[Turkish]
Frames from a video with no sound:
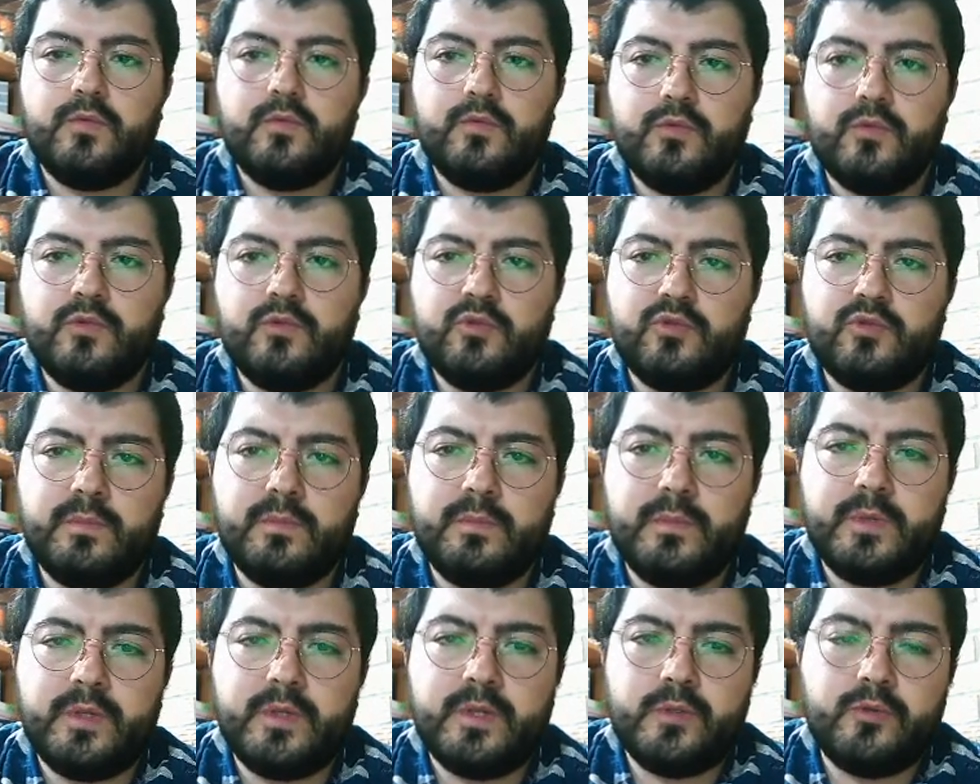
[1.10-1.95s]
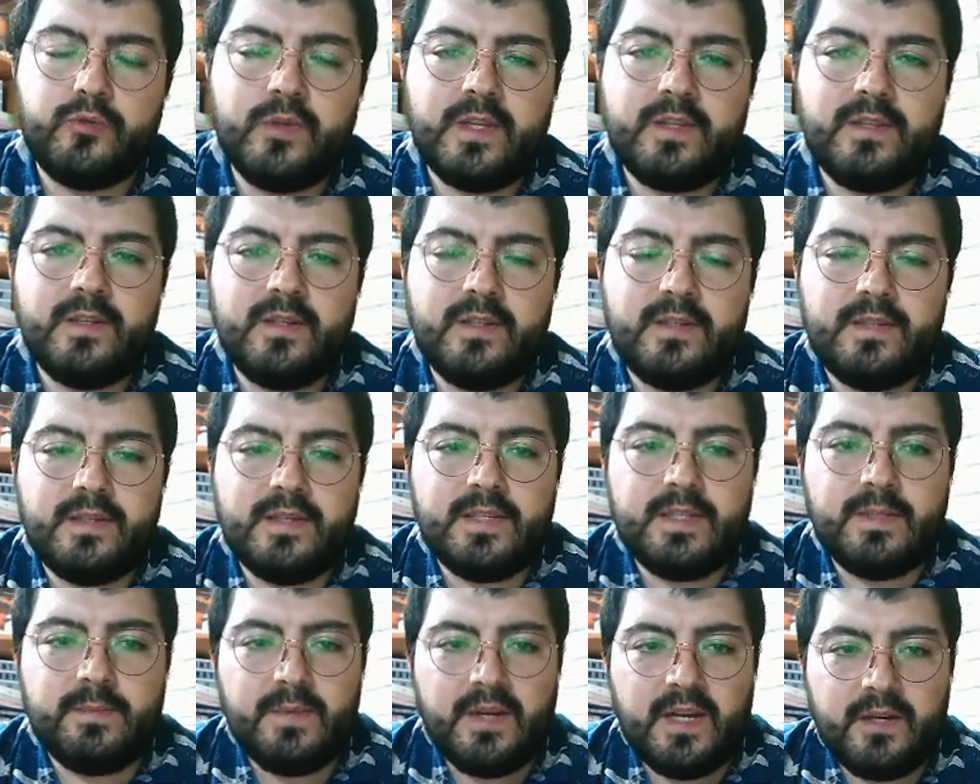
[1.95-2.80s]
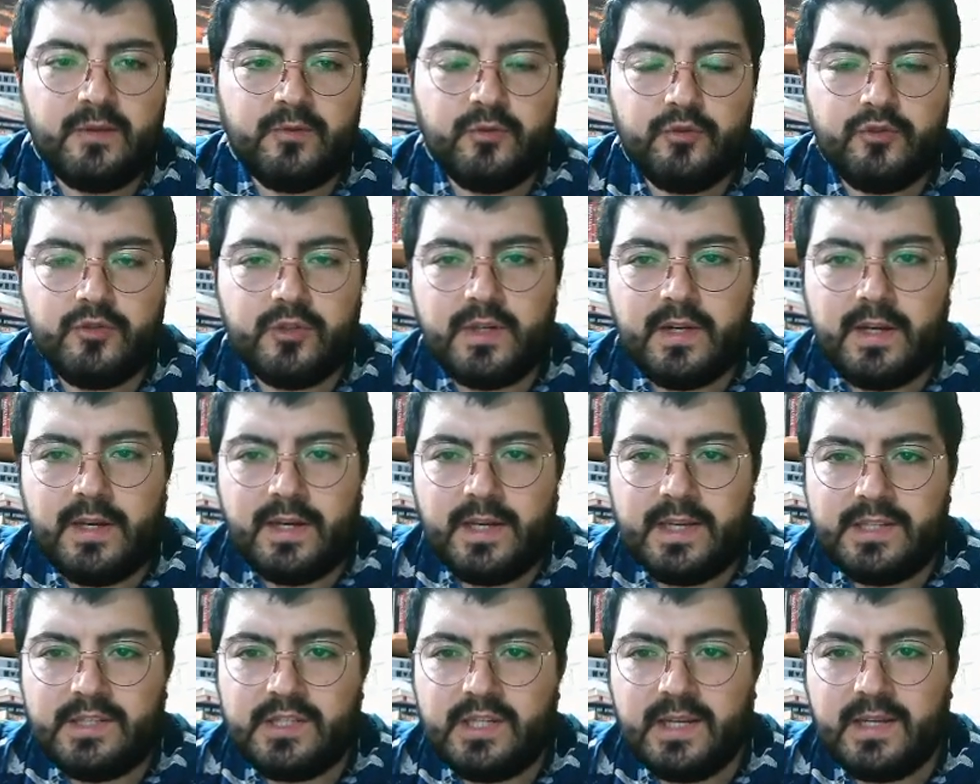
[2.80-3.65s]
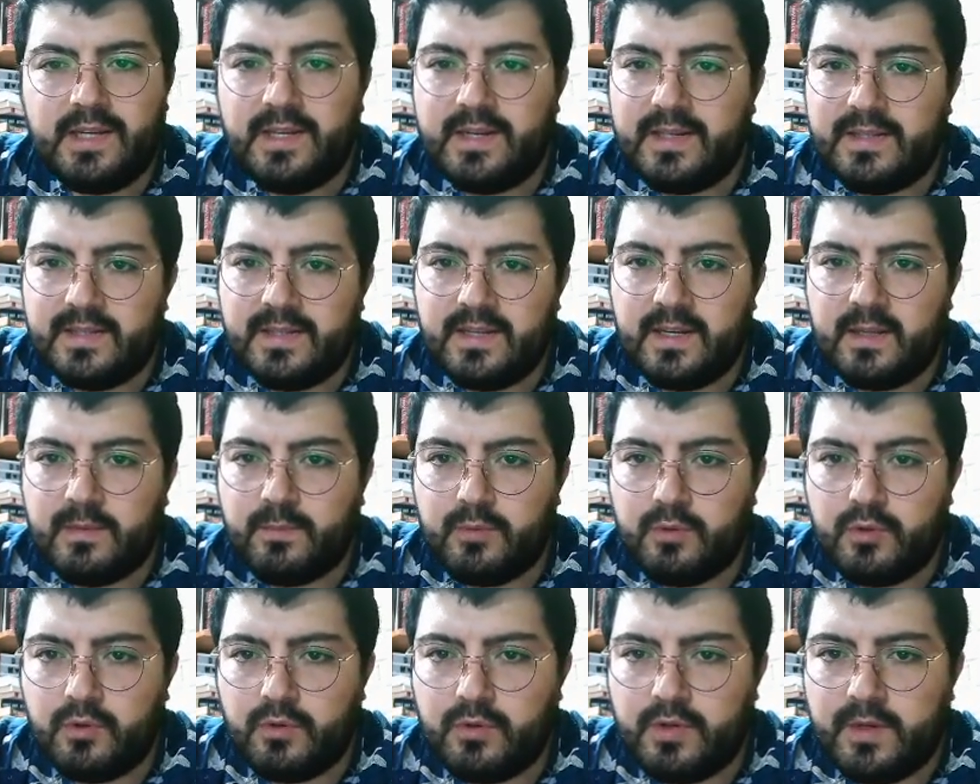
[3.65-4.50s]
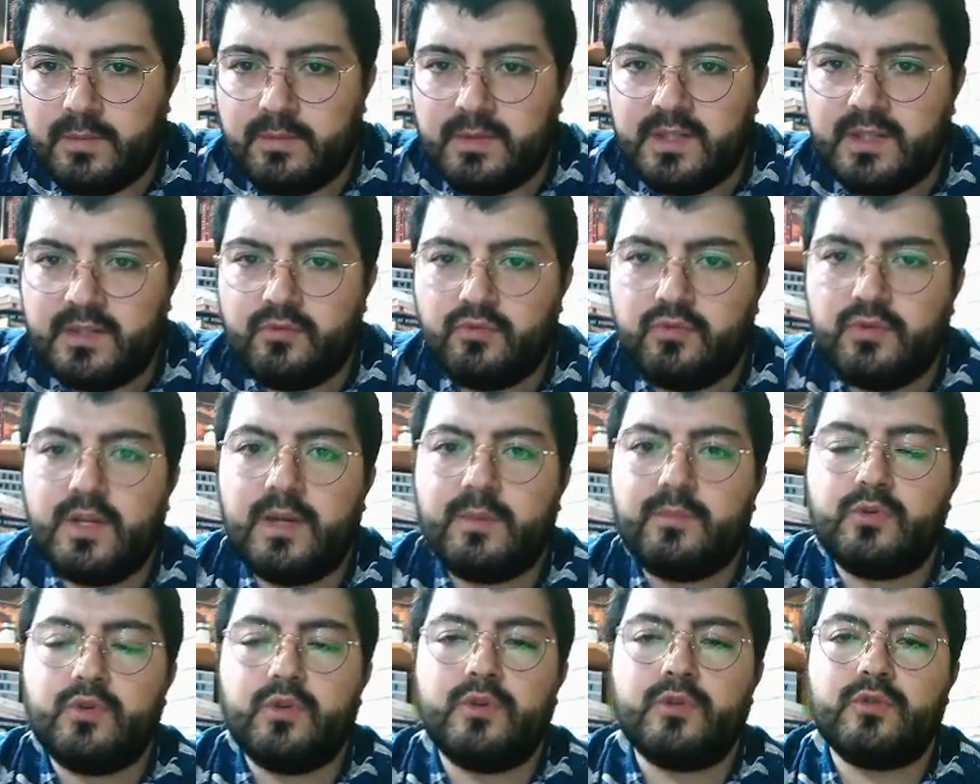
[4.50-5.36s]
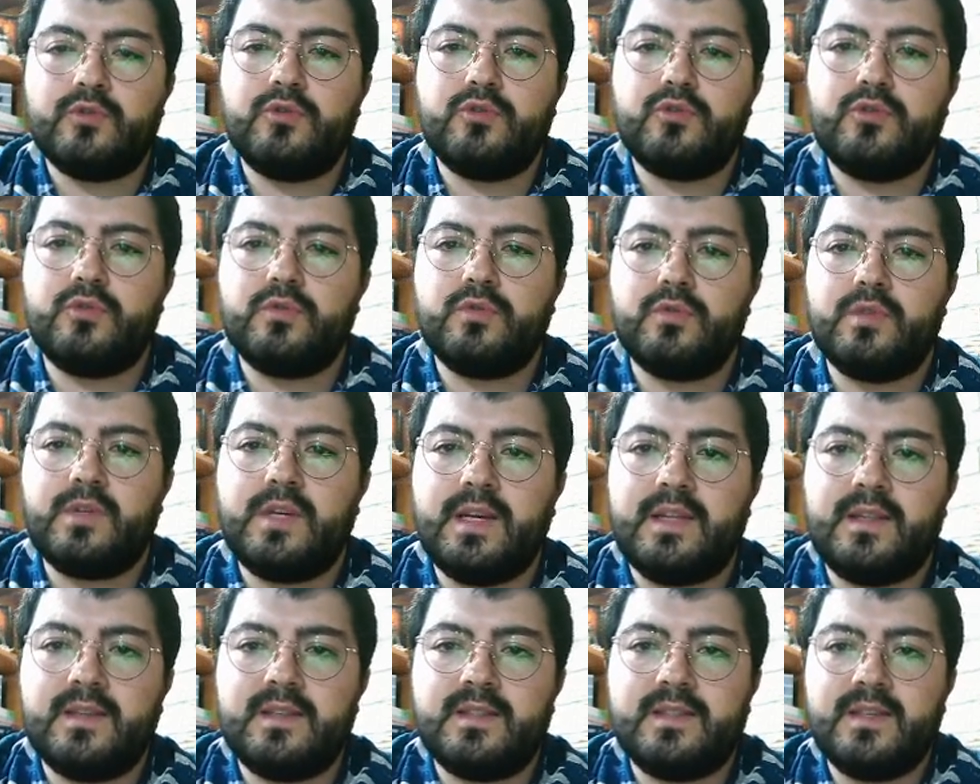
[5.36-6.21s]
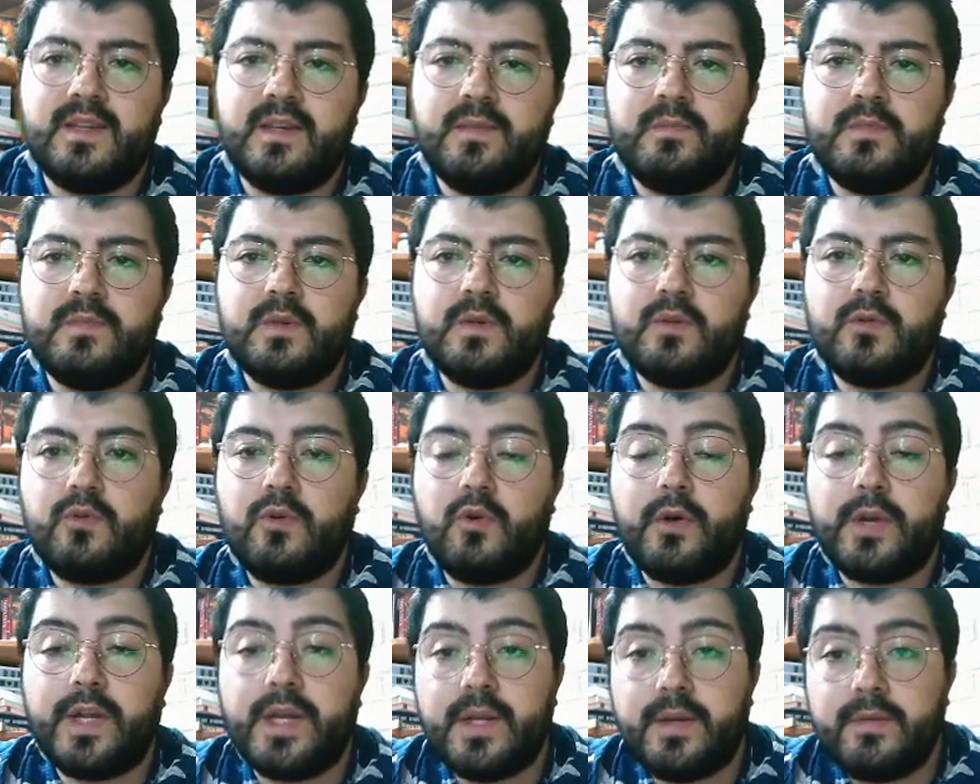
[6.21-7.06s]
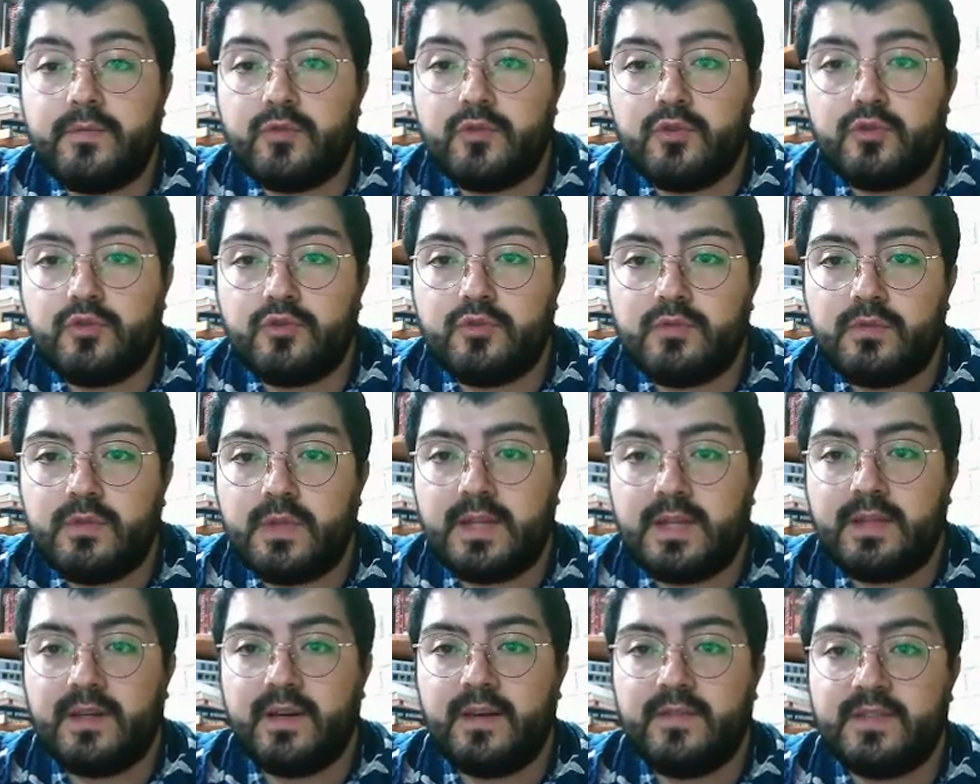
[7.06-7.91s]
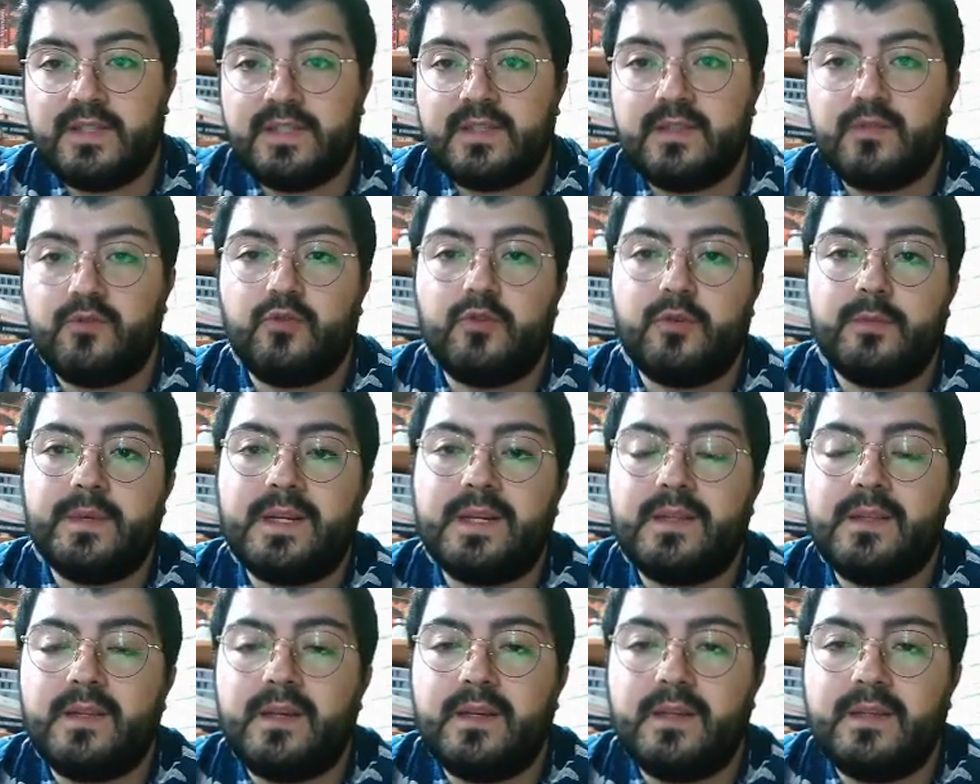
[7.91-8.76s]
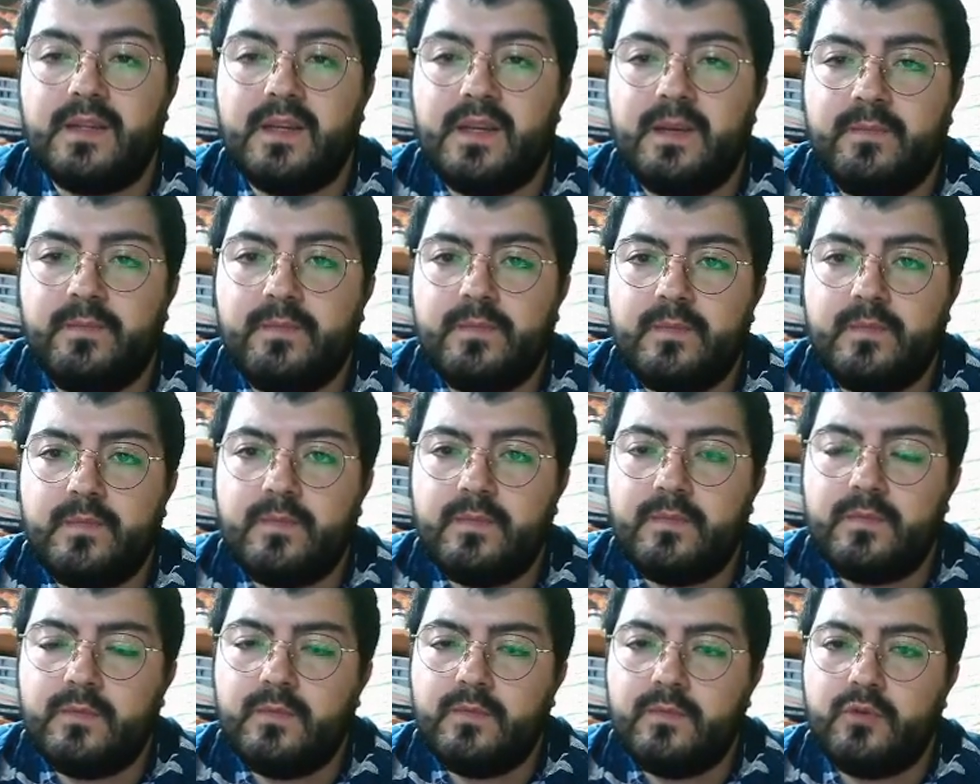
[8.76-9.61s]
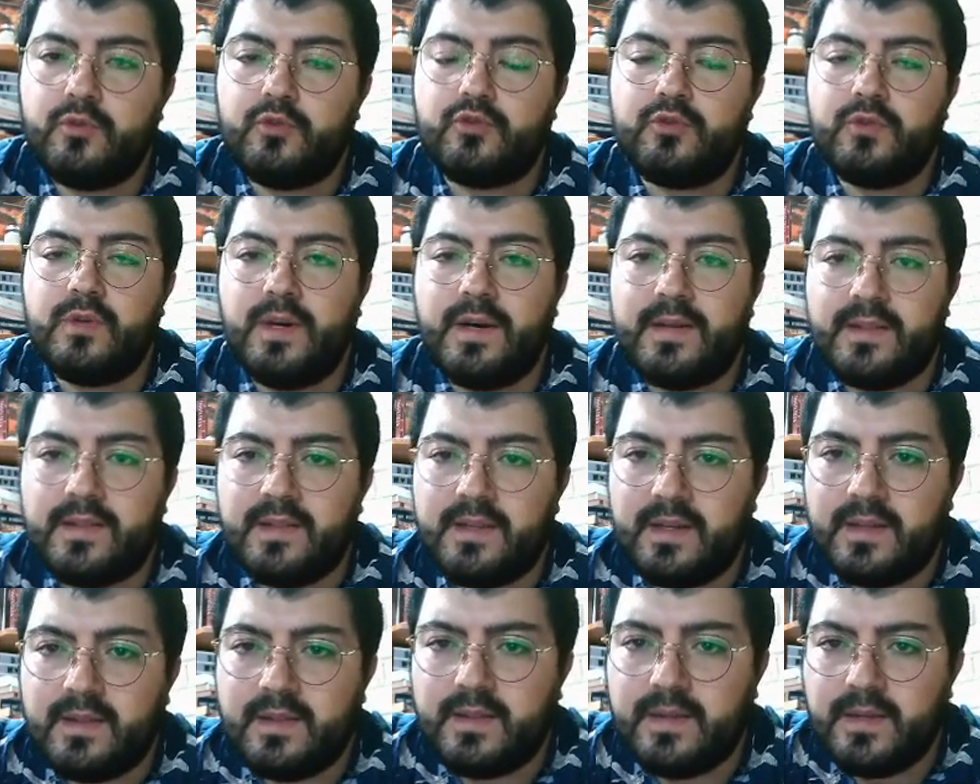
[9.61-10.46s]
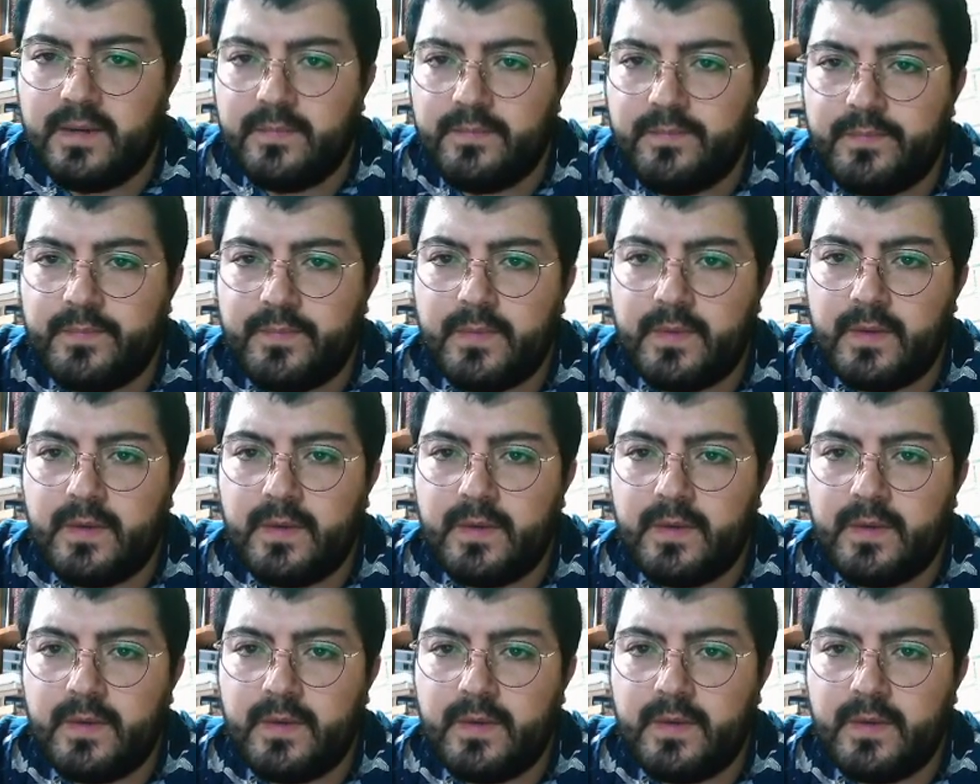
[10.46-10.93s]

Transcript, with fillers: uzun bir süredir İsmail Küçükkaya Çalar Saat programını sunamıyordu. Çünkü kendisi koronavirüs tedavisi görmekteydi. Virüsü atlattı.